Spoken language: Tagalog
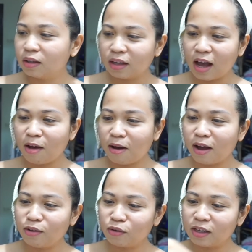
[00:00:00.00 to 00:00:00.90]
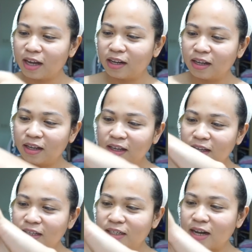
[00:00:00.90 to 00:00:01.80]
kaka, ano, yan.
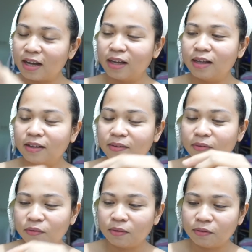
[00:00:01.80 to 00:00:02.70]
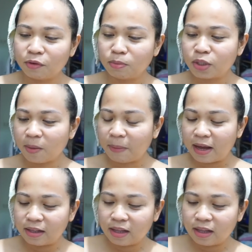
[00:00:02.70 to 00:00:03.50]
Yan siya. From Japan.